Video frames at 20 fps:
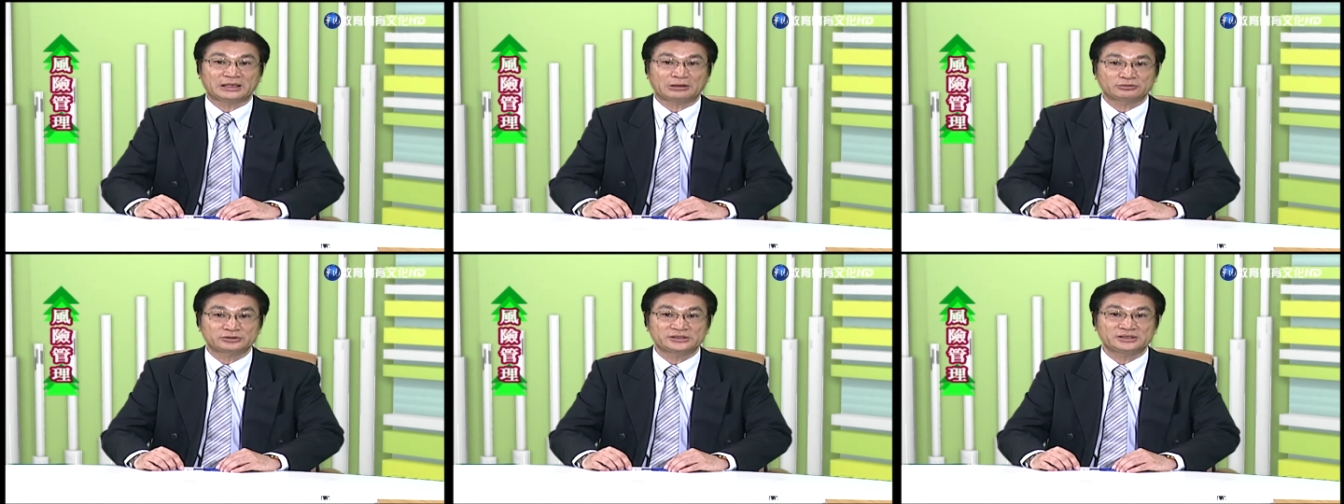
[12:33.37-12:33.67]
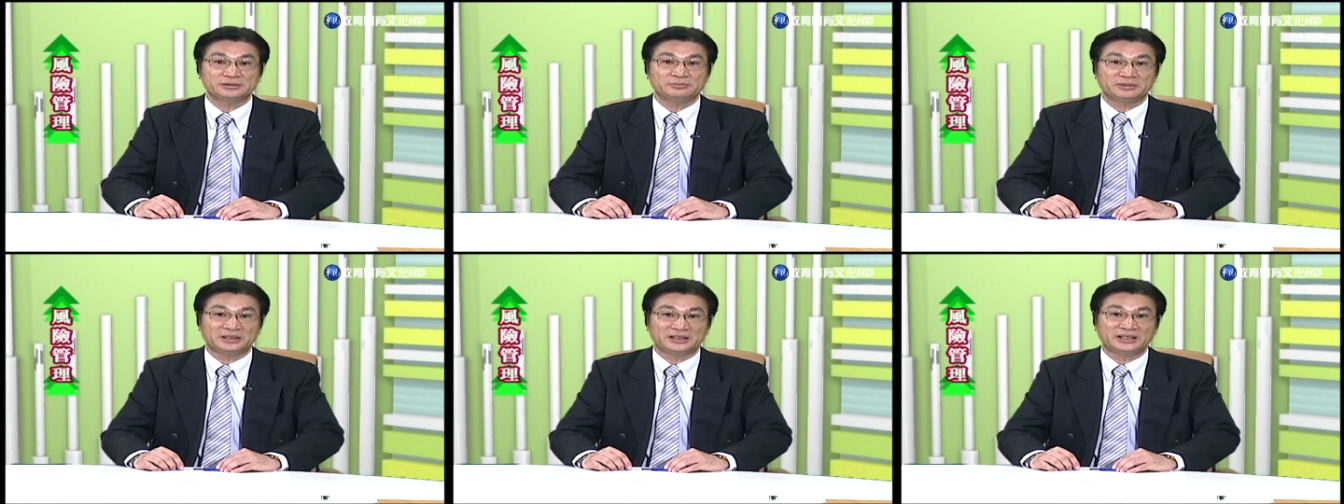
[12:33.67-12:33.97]
导
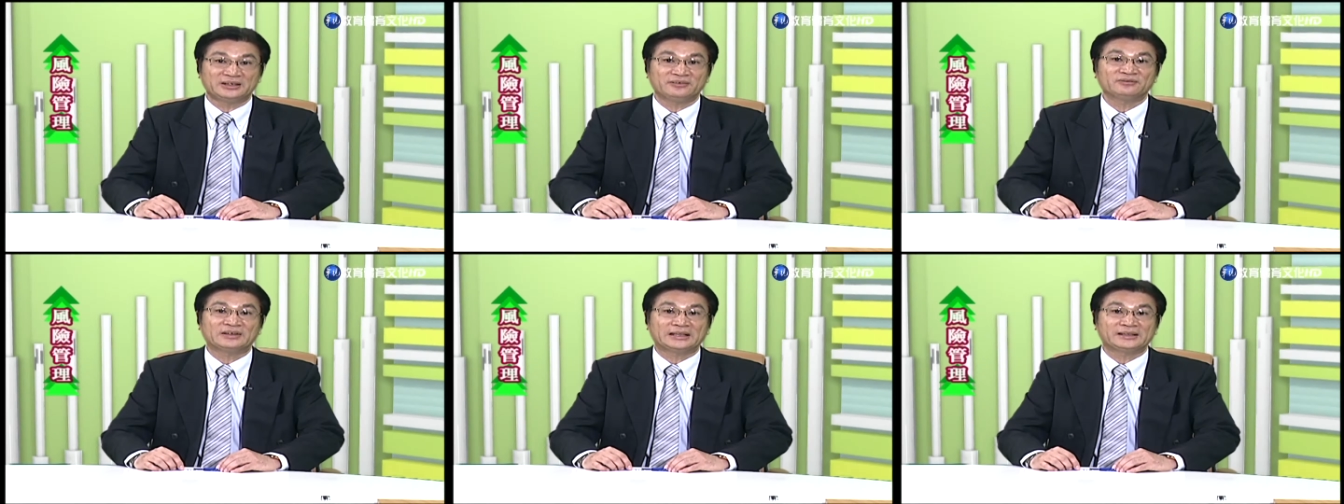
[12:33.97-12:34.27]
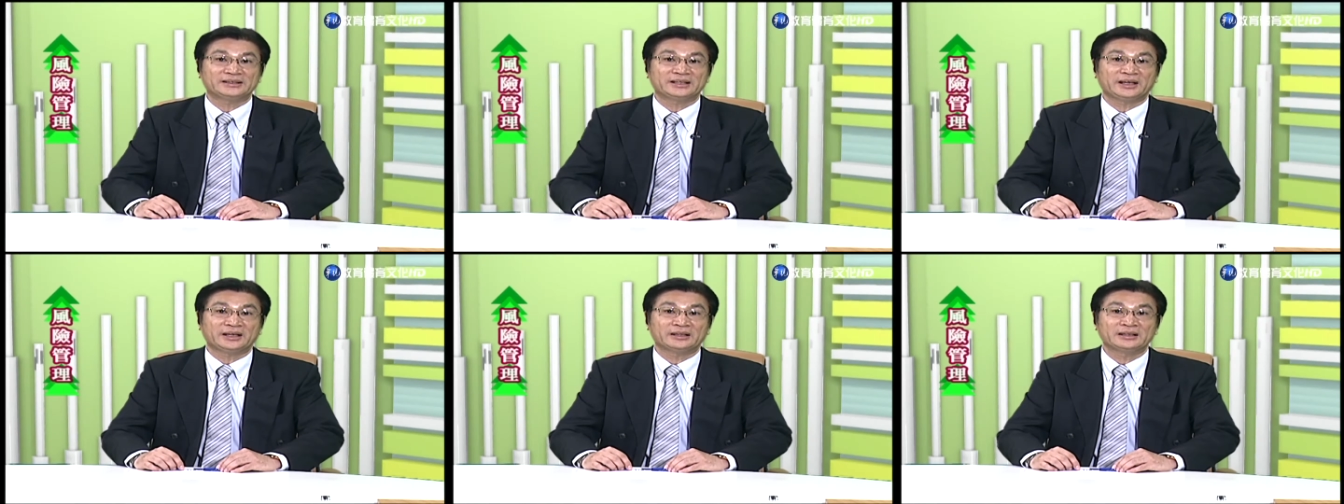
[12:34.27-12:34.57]
致米提
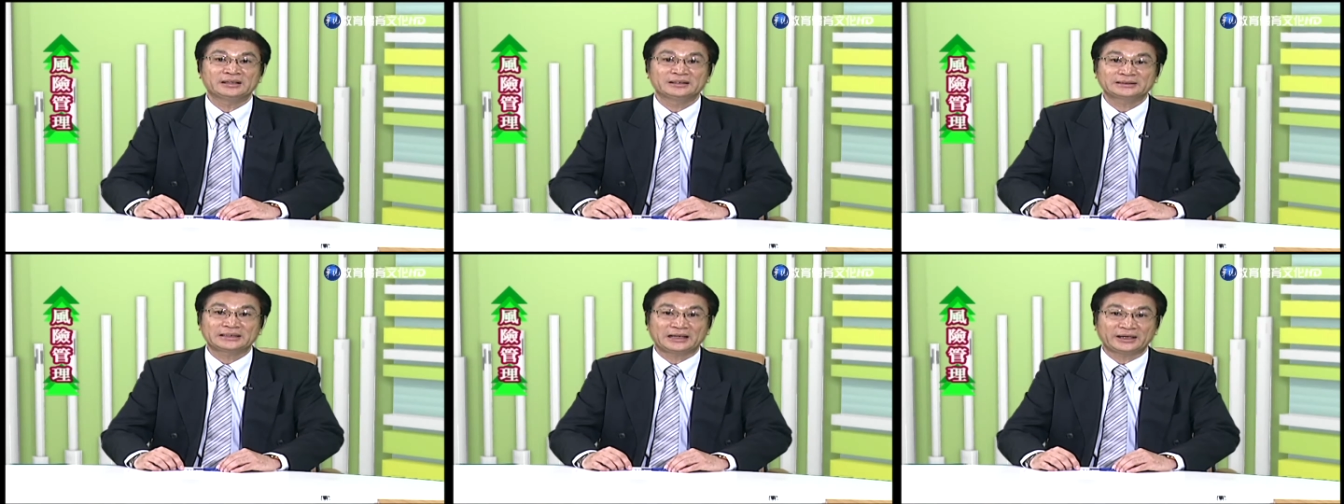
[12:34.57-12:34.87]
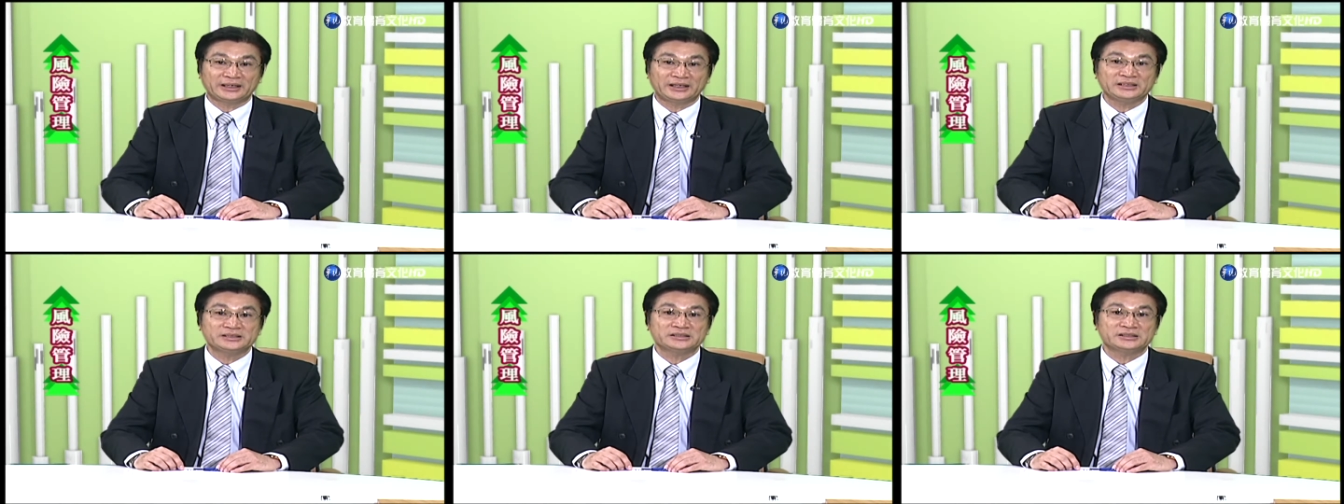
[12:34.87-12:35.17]
饭店
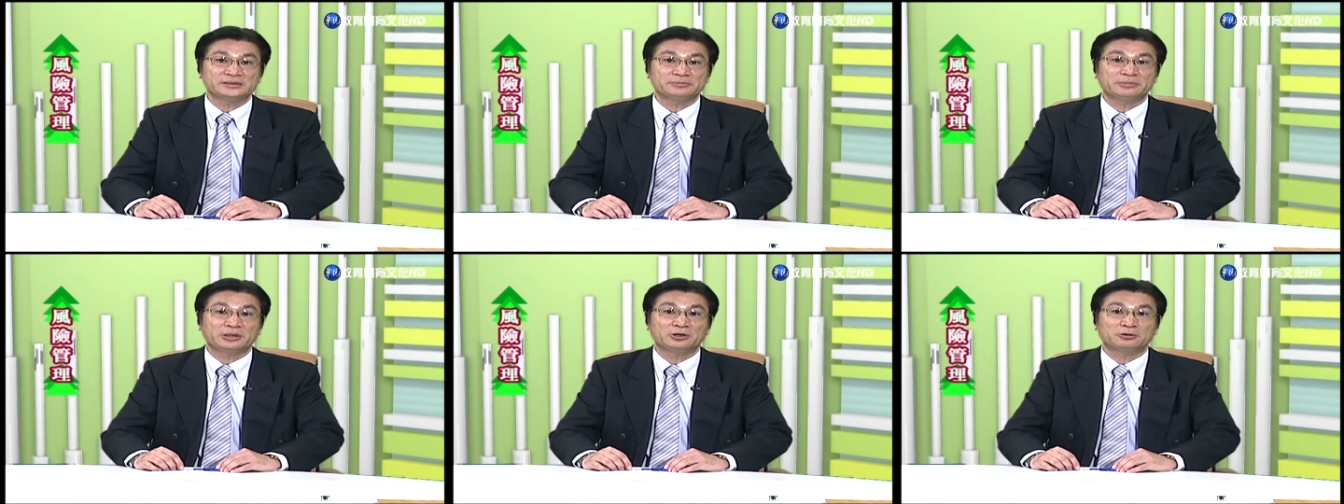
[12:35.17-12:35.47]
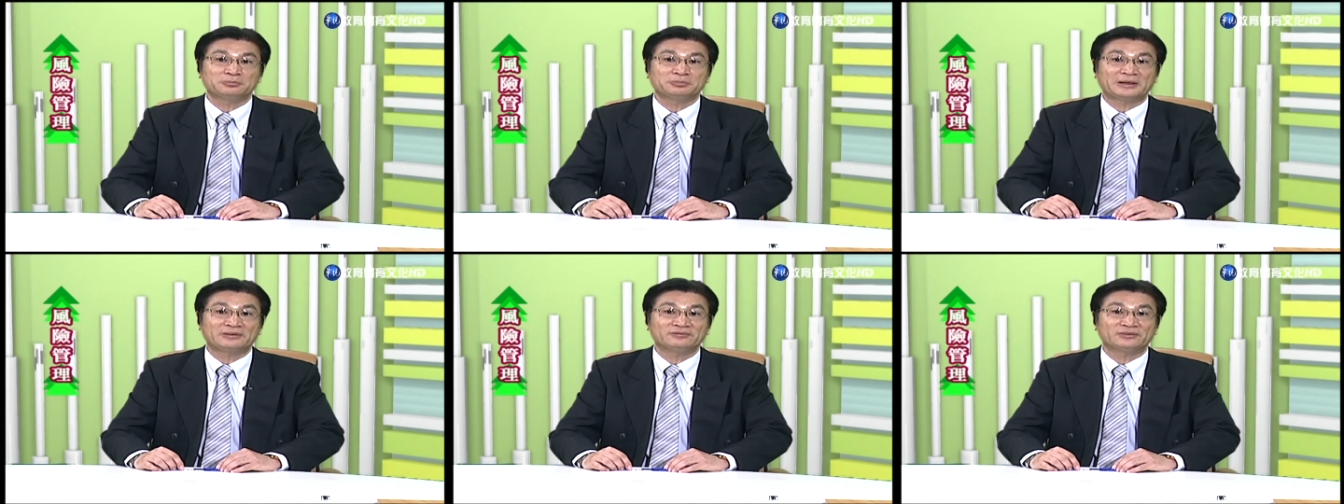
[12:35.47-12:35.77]
它一直没
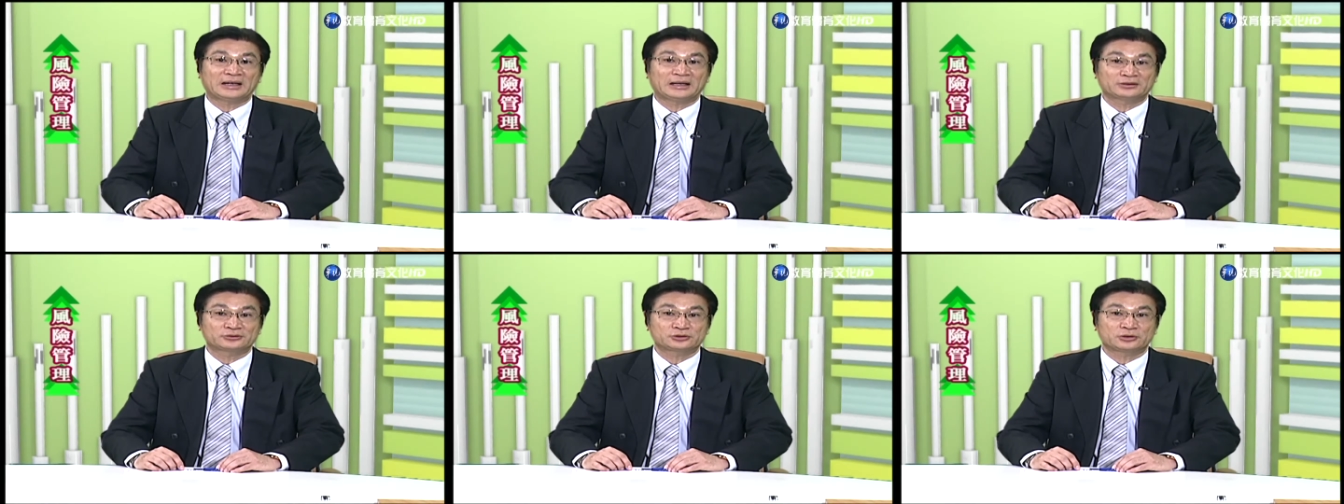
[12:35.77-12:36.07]
有办法